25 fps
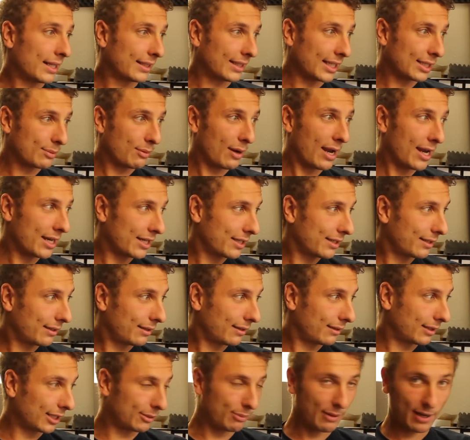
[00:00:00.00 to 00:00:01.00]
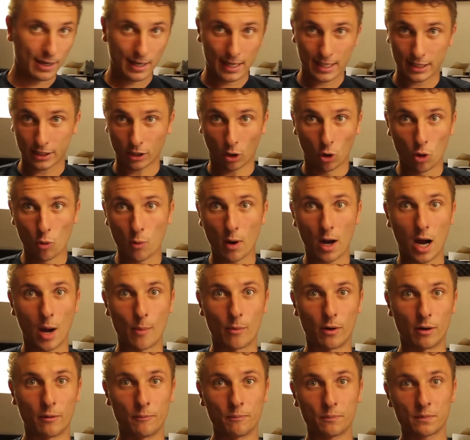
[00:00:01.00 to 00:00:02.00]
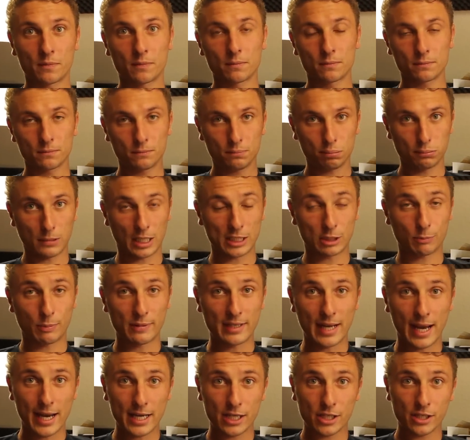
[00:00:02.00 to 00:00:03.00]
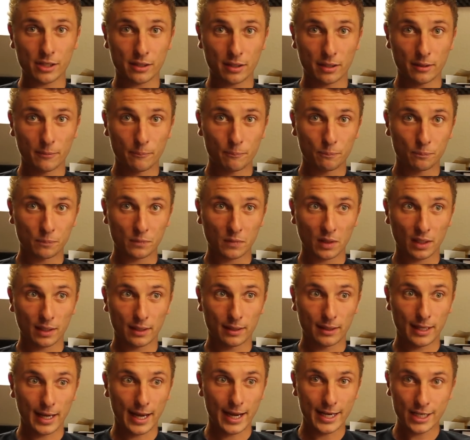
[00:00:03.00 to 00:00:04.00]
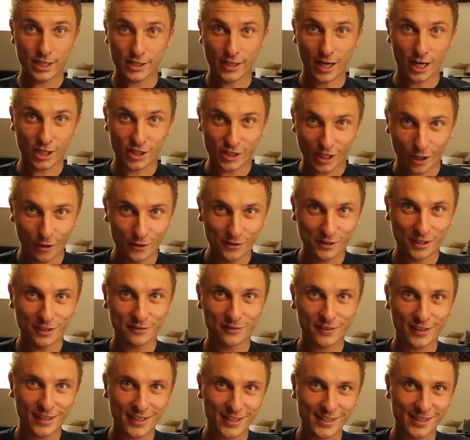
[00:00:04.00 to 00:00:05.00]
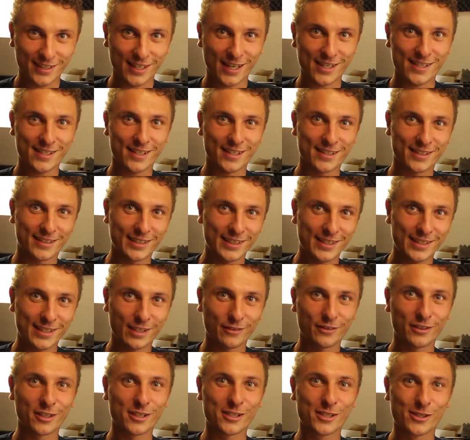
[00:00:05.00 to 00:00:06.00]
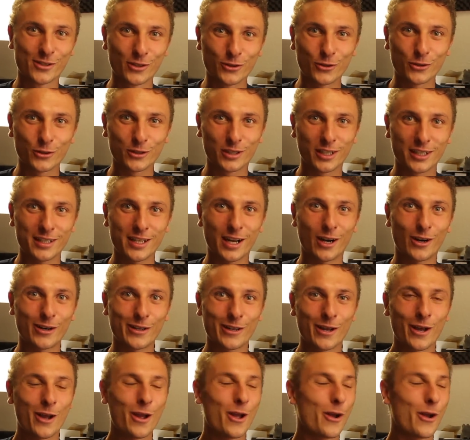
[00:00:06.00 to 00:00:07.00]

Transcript: Das wäre echt, das wäre echt der Oberhammer. Also ich bin echt, echt erstaunt gewesen, dass das Dienstag wieder so gut hinhaut.